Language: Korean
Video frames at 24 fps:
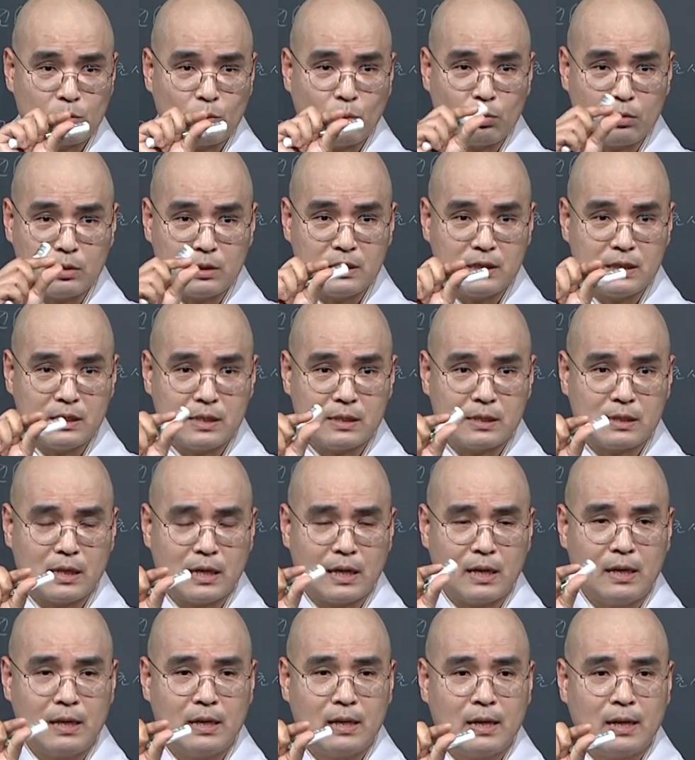토를 실
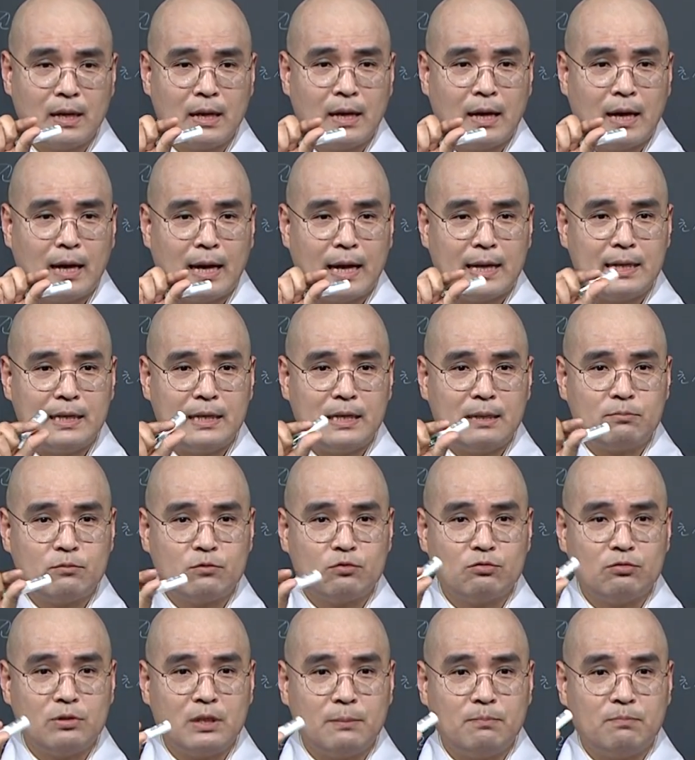때 한 립,
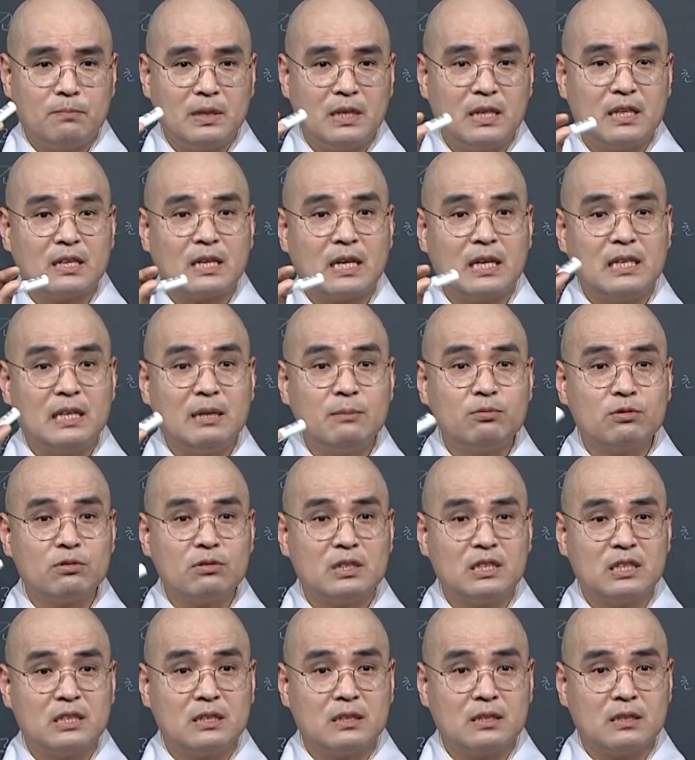두 립 이렇게 립으로
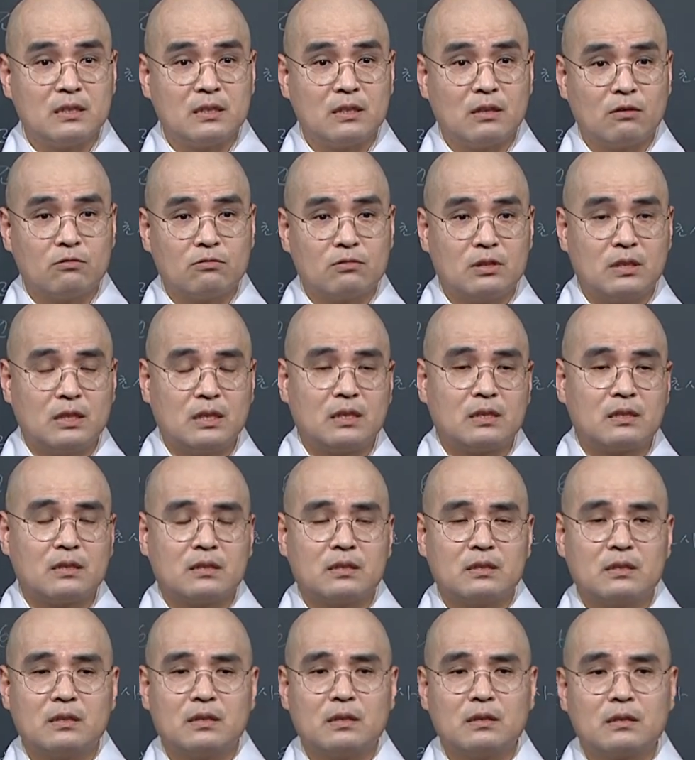쉬는 경우들이
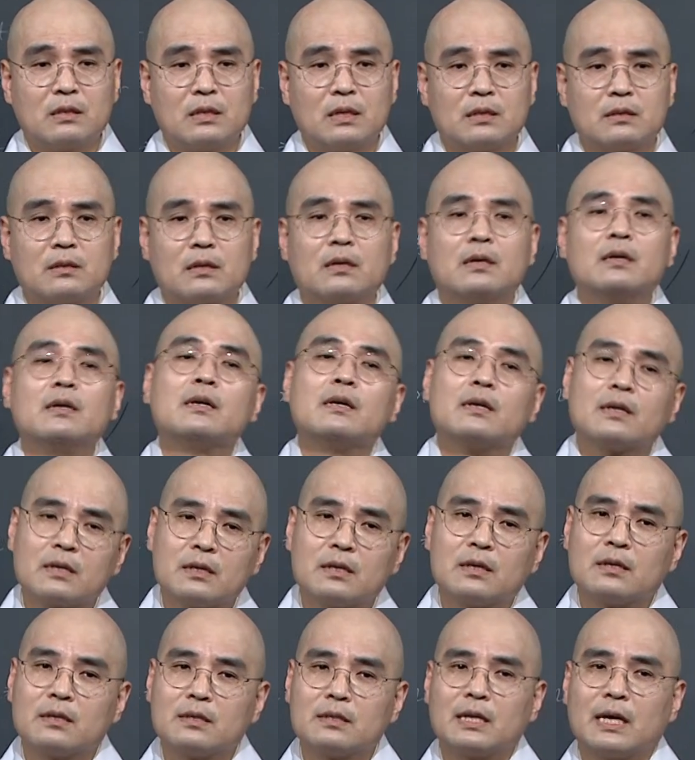있거든요. 그래서
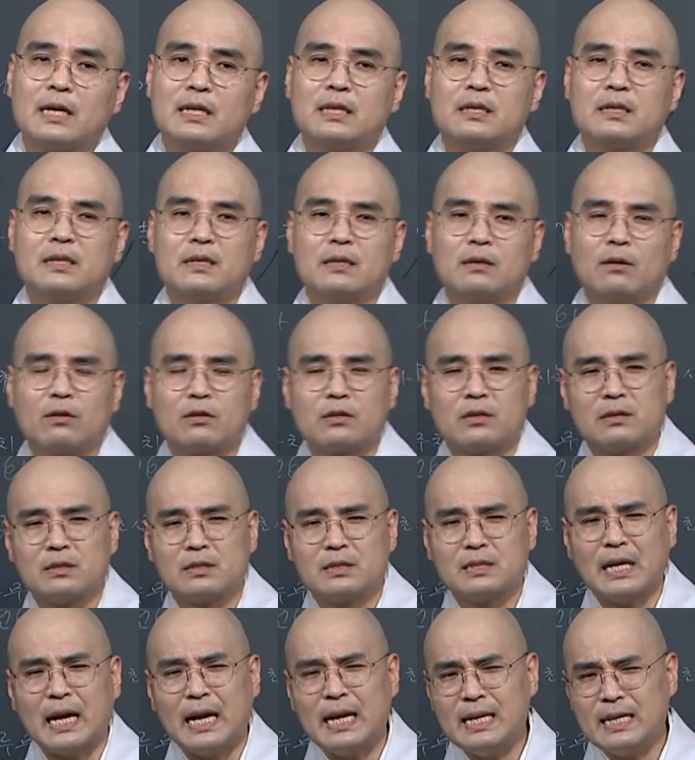그거를 사리를 어떤
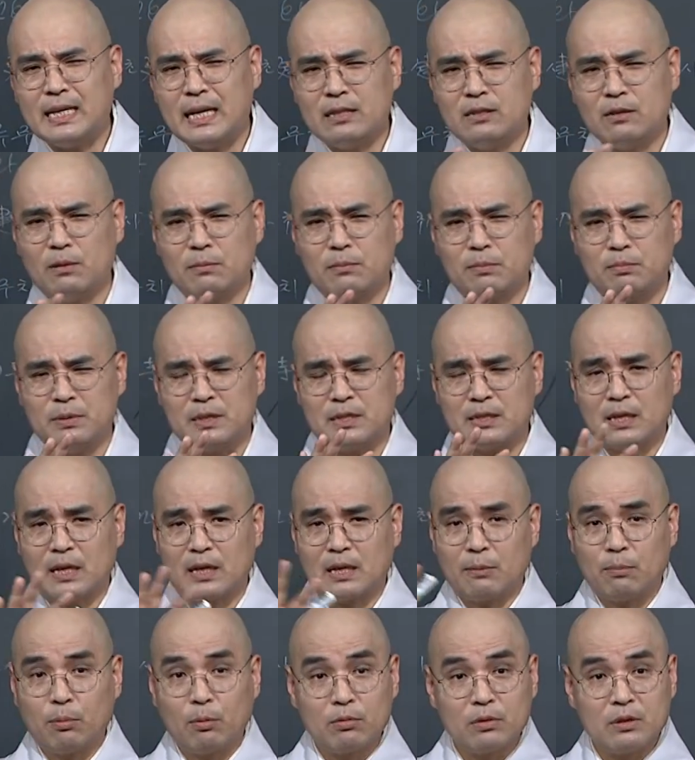쌀 개념
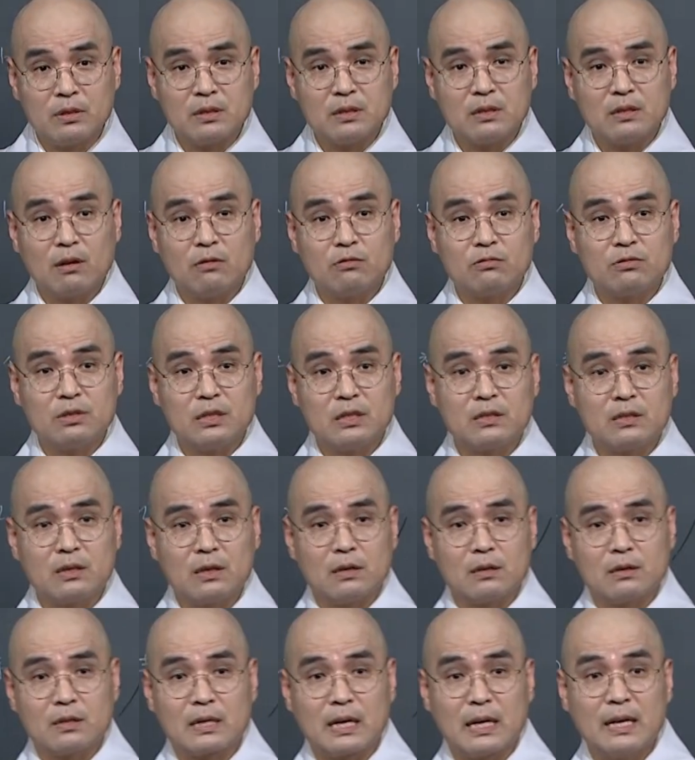비슷하게 보는 경우도
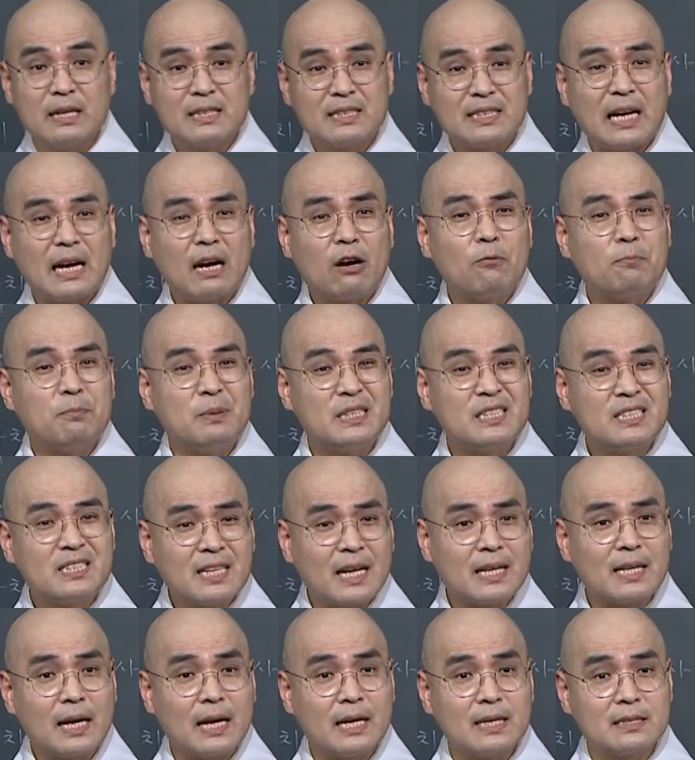있어요. 그러니까 쌀하고
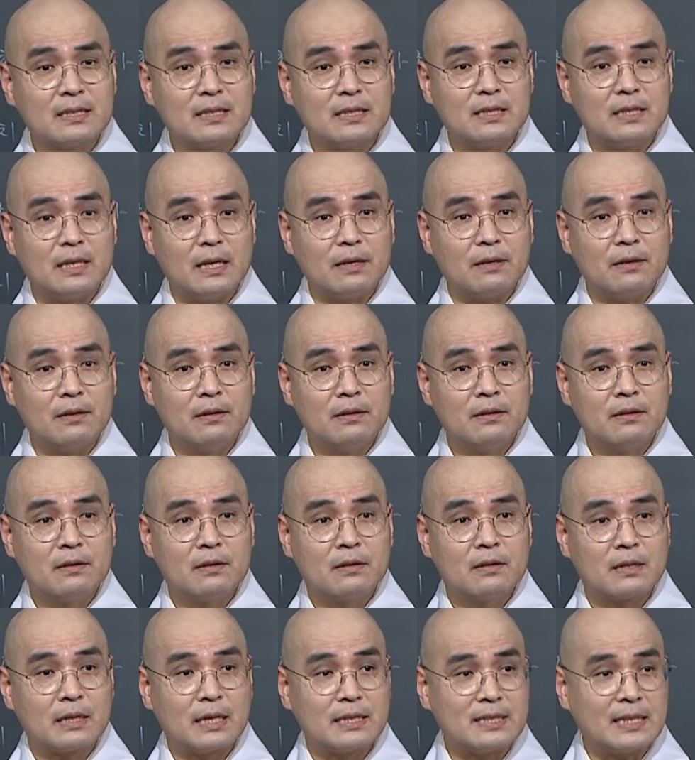비슷하다는 뜻이에요.
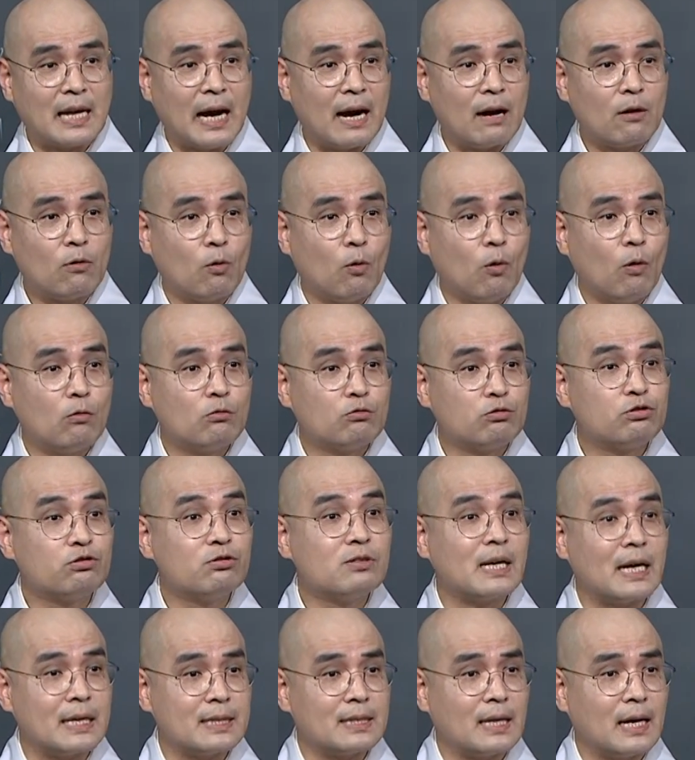그러니까 작고
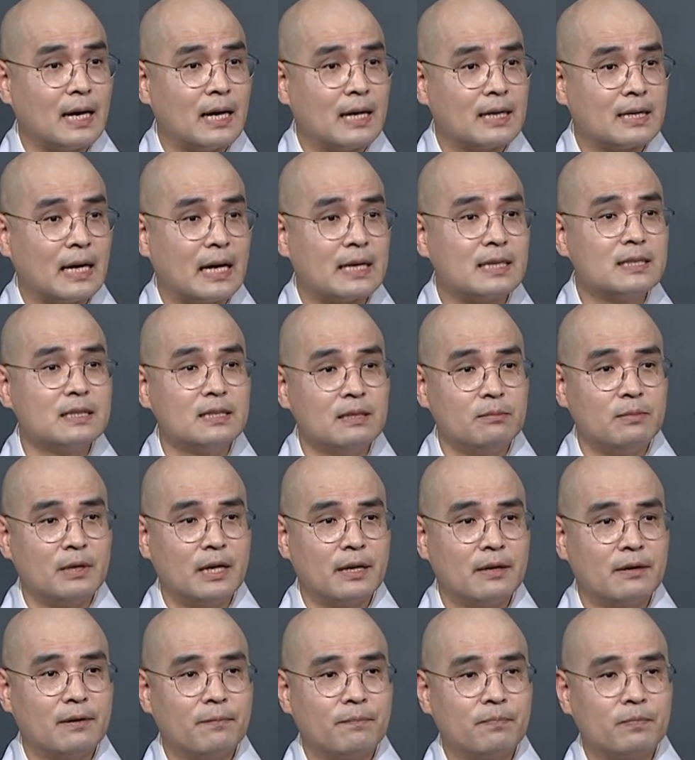구슬 같다라는
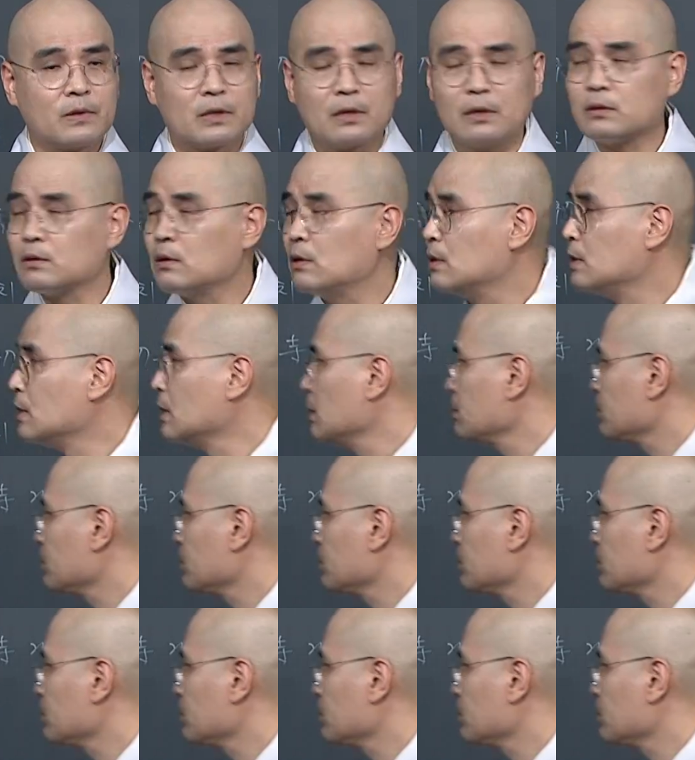의미예요. 그래서